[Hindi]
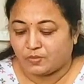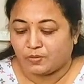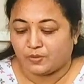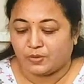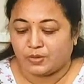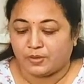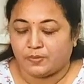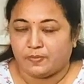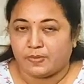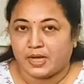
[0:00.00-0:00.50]

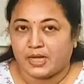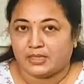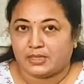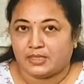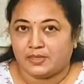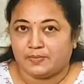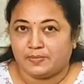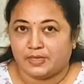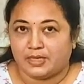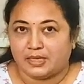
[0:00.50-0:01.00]
और
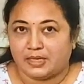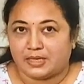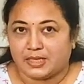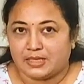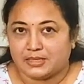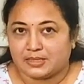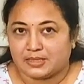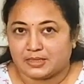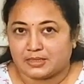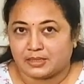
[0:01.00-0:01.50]
बाती भी
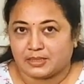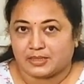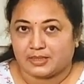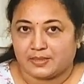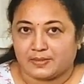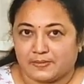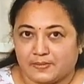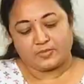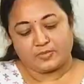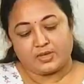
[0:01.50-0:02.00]
लगा सकते
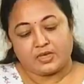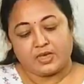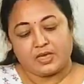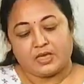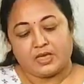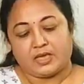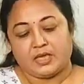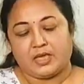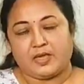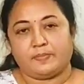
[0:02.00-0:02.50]
हैं
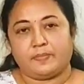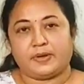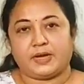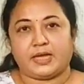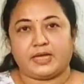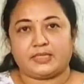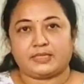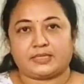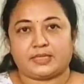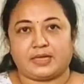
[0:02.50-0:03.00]
ये
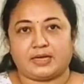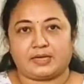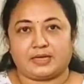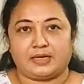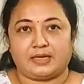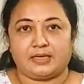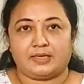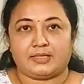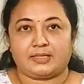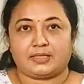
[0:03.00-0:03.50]
ब्रास का
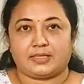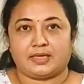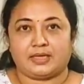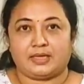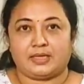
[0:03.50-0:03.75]
कलश